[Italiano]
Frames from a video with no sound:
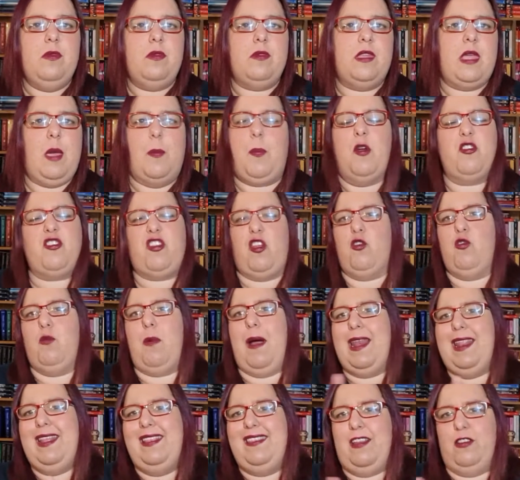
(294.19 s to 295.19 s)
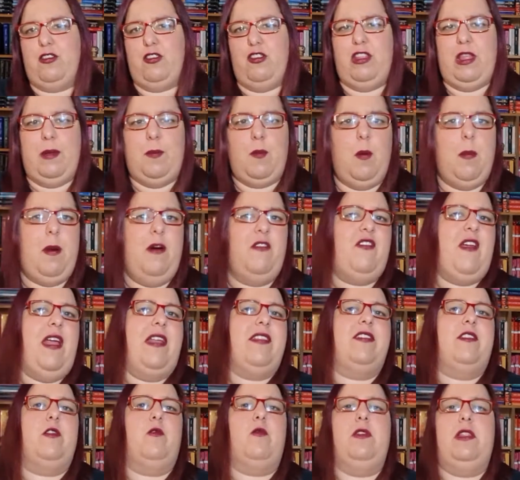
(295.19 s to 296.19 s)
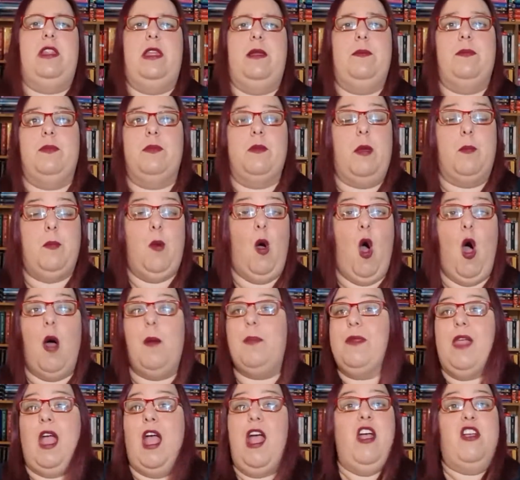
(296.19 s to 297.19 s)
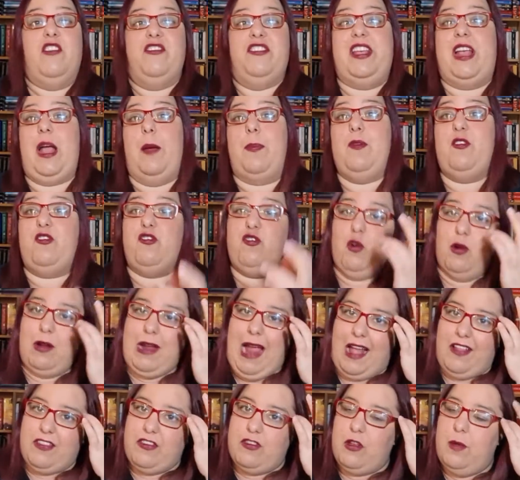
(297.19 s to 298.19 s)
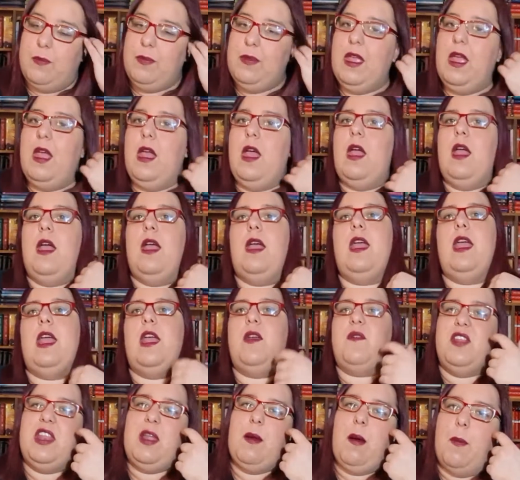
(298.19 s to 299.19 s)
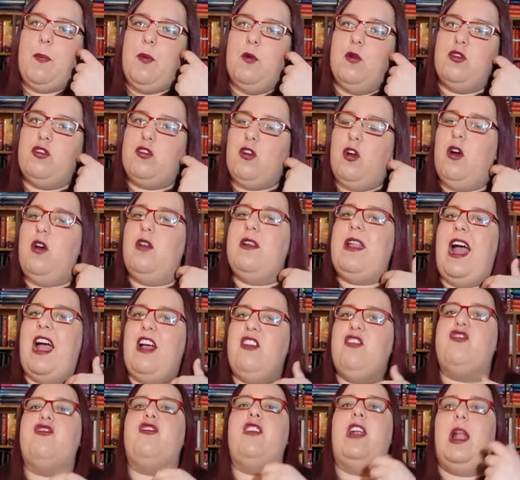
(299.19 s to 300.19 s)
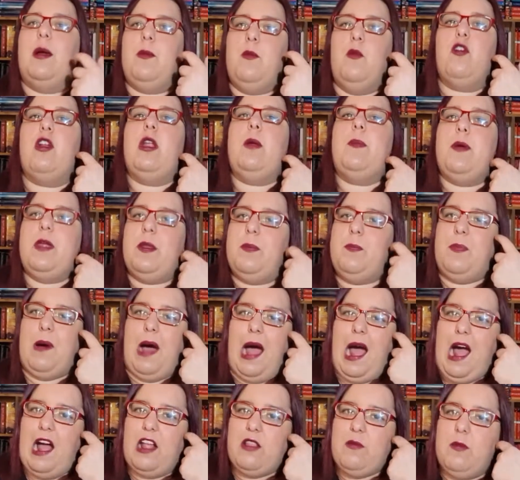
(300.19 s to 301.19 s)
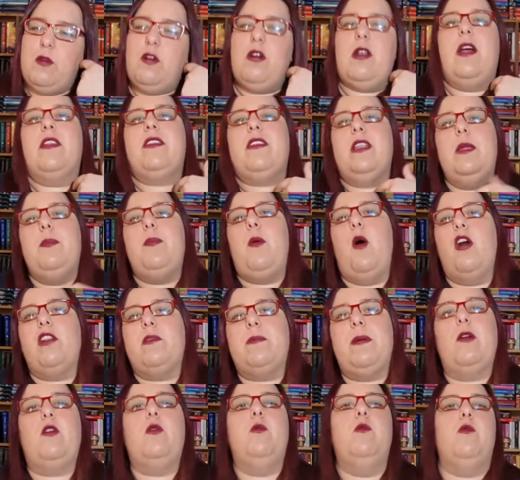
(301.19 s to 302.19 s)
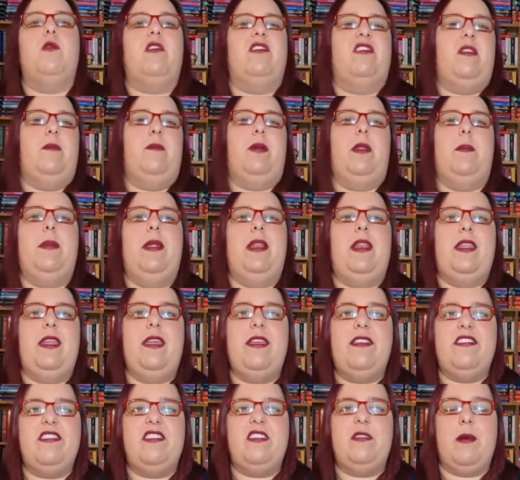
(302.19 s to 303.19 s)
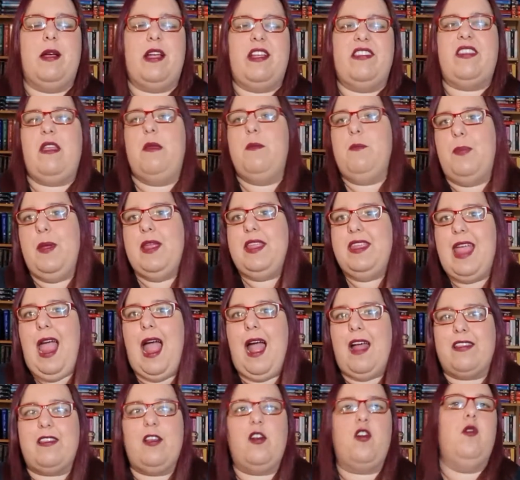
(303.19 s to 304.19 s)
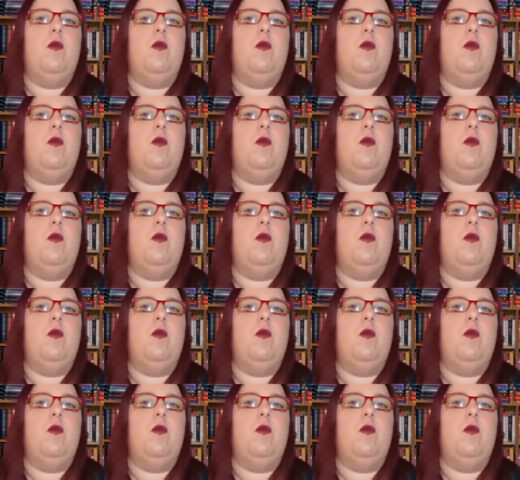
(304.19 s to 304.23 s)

Che poi ci hanno umanizzato i The Boba Fett, quindi boh, si capisce un cazzo. E vediamo appunto nascere l'amore per Padme, nata di Portman, comunque sempre bellissima, che si è impegnata